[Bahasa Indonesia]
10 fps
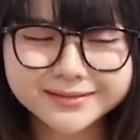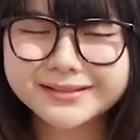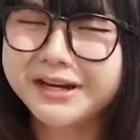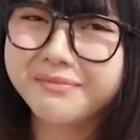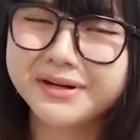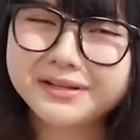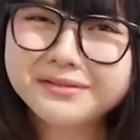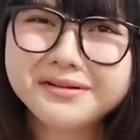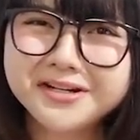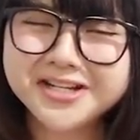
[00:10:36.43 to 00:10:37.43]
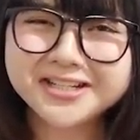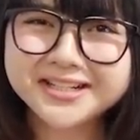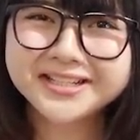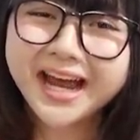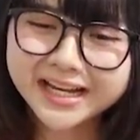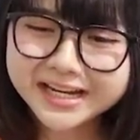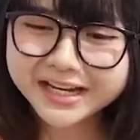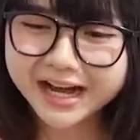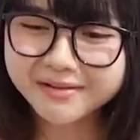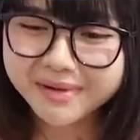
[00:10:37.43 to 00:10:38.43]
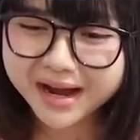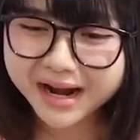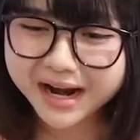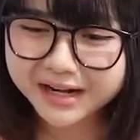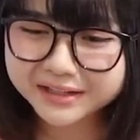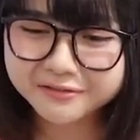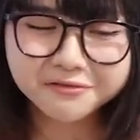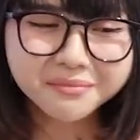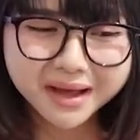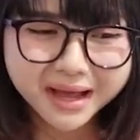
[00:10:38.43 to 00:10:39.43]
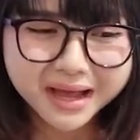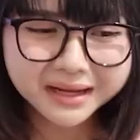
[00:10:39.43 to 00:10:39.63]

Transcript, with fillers: streamer itu eh, kerjaannya di kamar di rumah